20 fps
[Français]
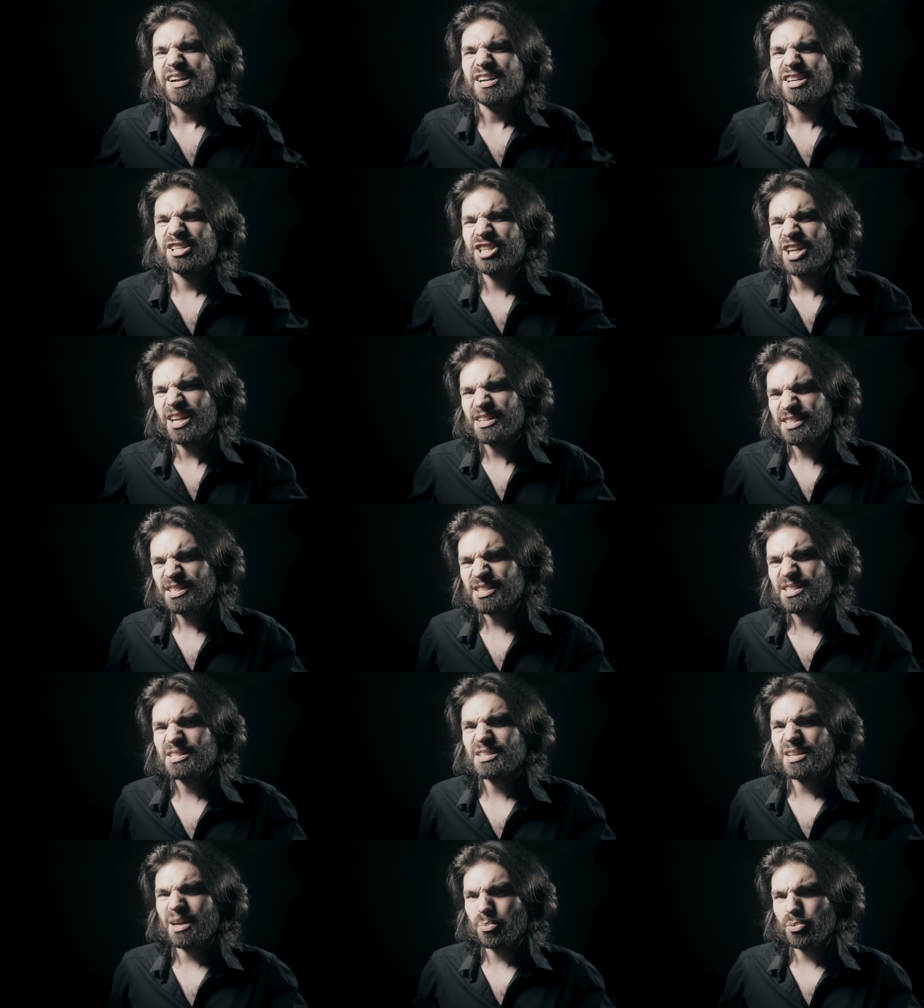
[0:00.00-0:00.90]

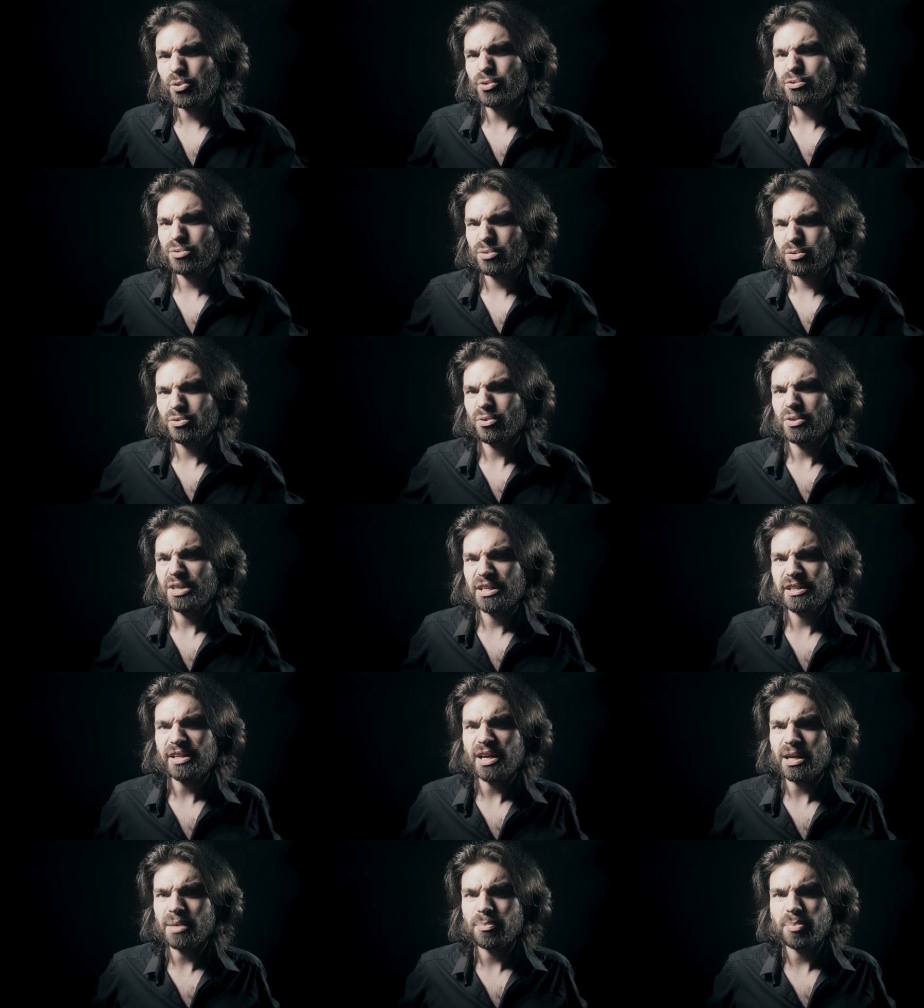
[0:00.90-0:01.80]
j'insiste un peu sur ce
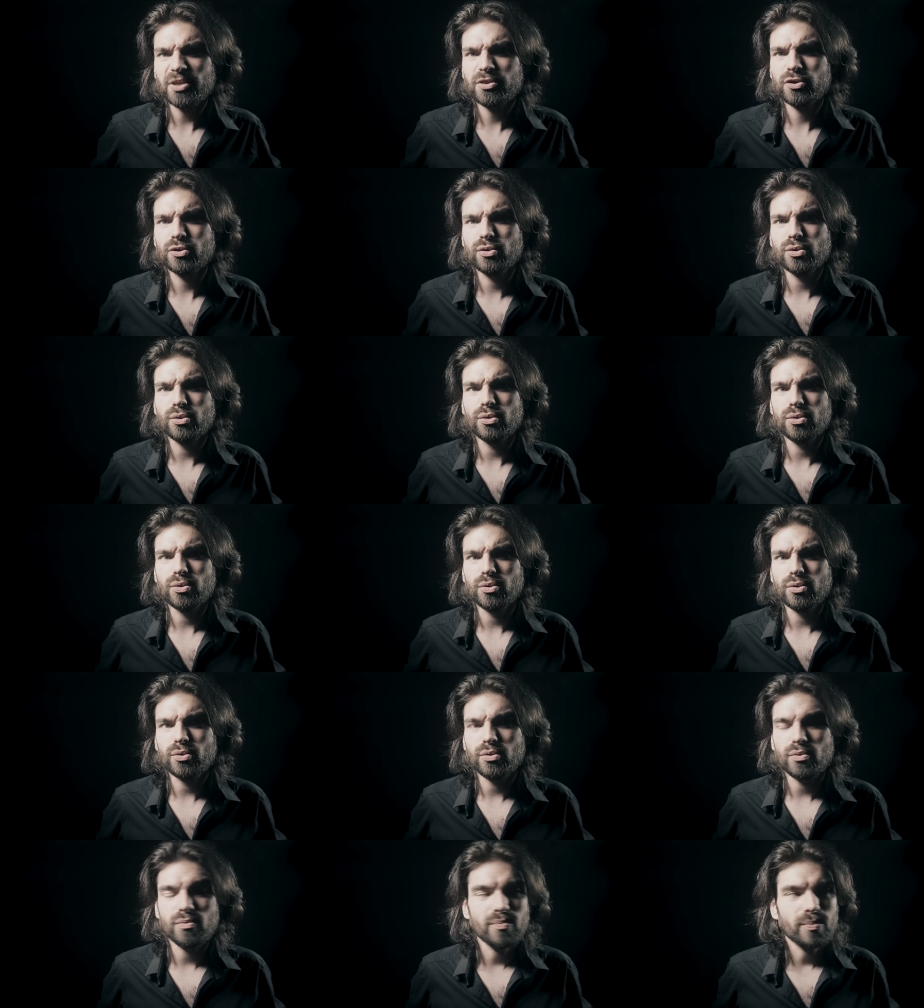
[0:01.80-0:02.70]
détail parce
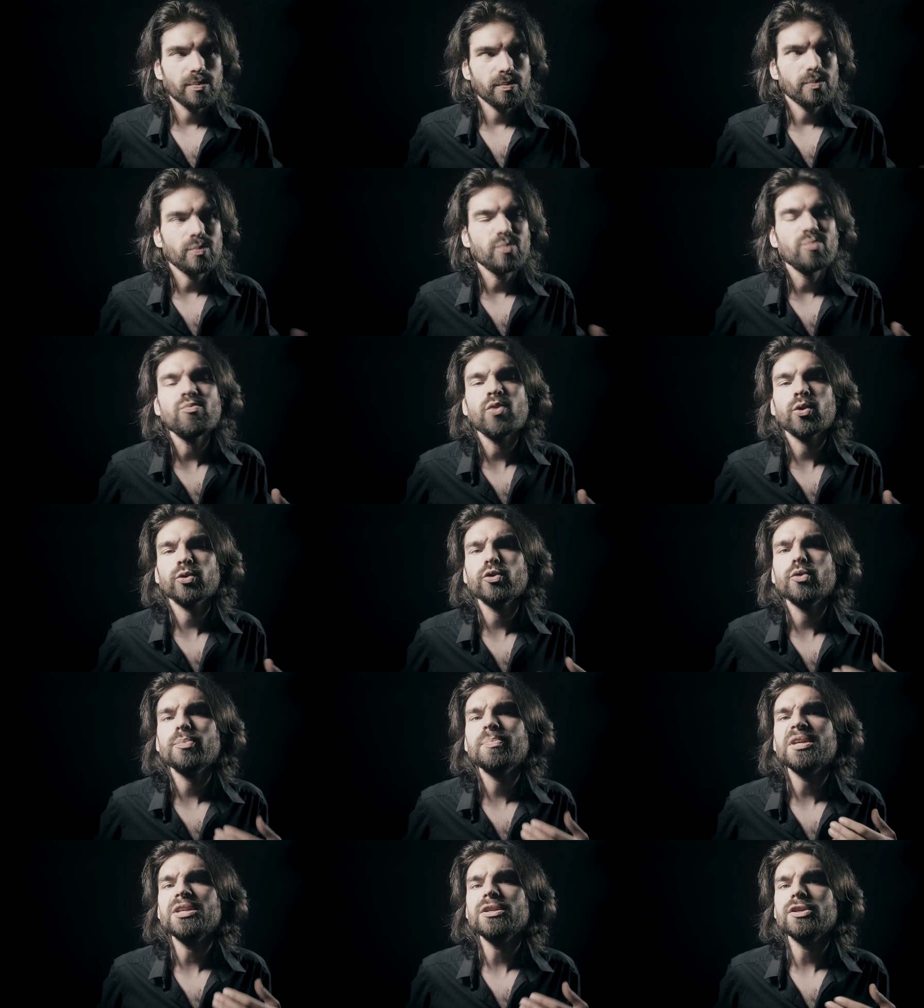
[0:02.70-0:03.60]
que mon
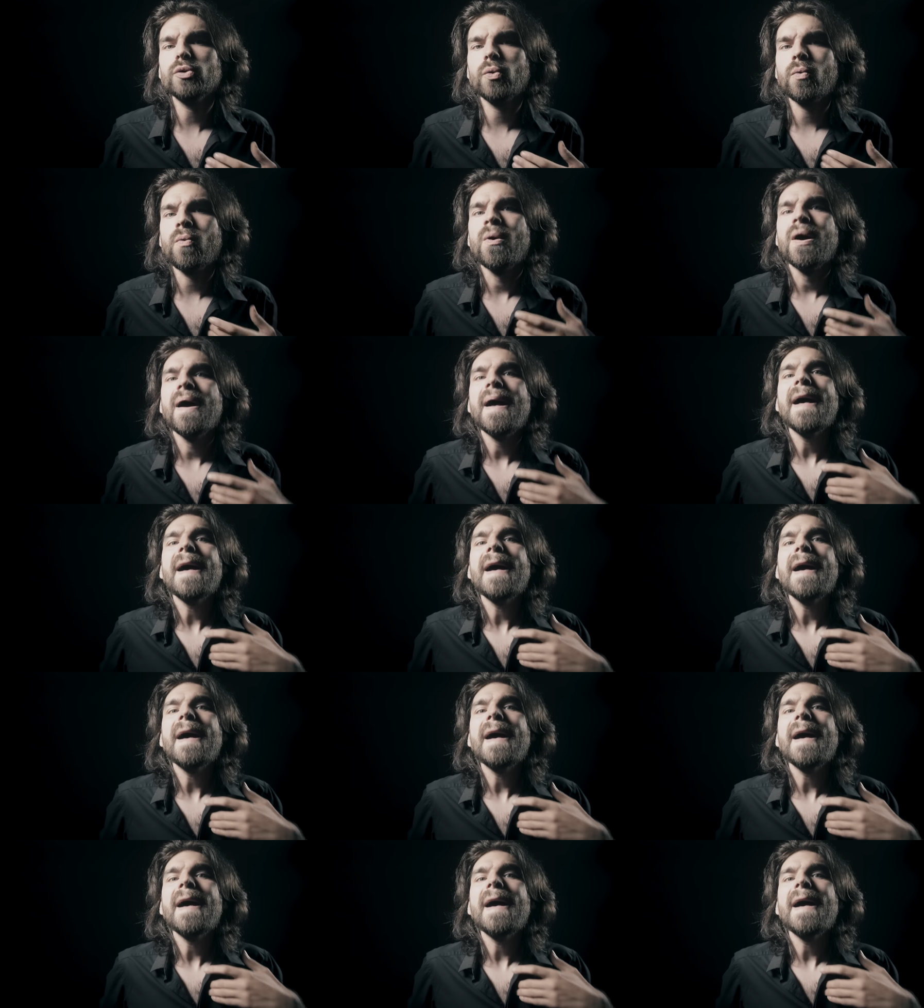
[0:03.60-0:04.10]
opinion